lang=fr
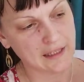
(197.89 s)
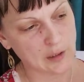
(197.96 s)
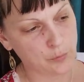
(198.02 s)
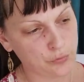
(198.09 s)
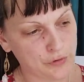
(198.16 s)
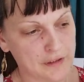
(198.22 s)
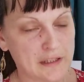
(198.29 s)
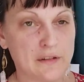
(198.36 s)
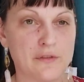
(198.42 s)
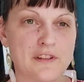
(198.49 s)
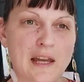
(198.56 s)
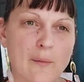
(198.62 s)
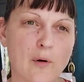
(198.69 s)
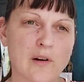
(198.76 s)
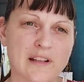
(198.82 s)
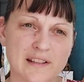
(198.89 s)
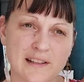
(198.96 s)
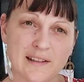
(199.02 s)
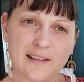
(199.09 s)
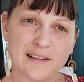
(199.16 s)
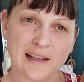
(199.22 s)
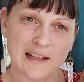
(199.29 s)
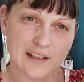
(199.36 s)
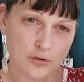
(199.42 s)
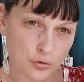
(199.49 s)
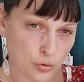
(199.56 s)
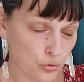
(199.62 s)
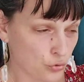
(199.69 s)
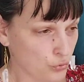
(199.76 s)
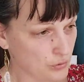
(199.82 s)
Et puis évidemment, l'idée c'est d'aller
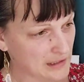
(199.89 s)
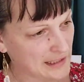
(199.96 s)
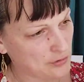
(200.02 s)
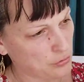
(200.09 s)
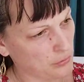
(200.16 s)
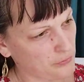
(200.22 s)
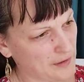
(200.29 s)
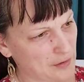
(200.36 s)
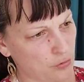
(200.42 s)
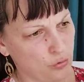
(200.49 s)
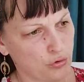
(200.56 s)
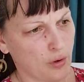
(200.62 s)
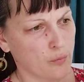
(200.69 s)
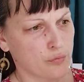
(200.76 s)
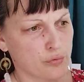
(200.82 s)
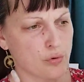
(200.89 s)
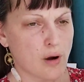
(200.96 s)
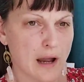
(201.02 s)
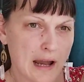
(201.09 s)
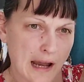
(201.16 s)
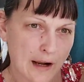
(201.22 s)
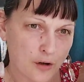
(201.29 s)
sur toute la surface du tambour.